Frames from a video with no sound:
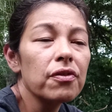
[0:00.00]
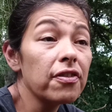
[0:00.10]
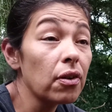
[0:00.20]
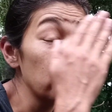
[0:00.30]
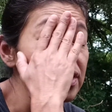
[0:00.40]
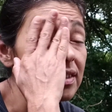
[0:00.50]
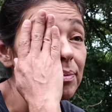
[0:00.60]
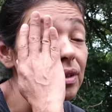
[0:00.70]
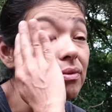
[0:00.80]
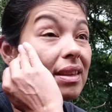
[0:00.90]
fortes,
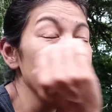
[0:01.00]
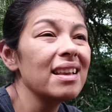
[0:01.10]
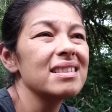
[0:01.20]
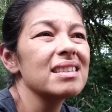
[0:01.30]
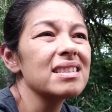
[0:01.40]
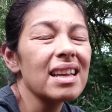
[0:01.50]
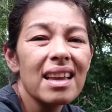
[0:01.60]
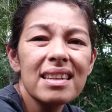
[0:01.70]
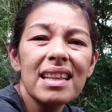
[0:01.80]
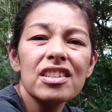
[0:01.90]
muito densas na
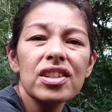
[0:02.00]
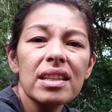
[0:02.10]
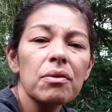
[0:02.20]
realidade que está